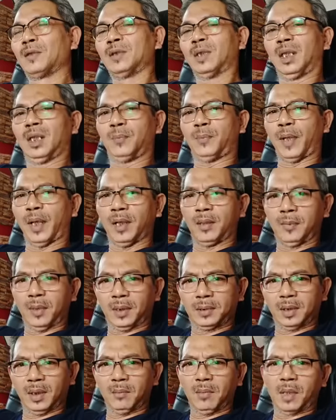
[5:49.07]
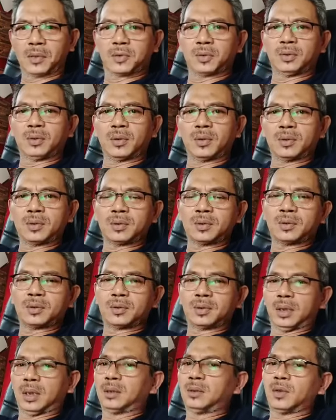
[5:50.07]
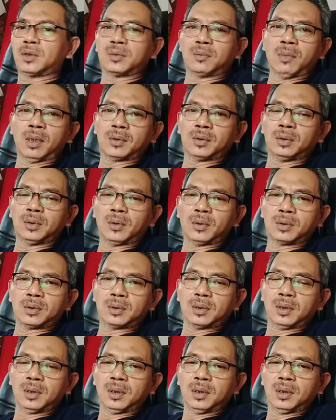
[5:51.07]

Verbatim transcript: Jadi BNPT maju terus, Densus maju terus.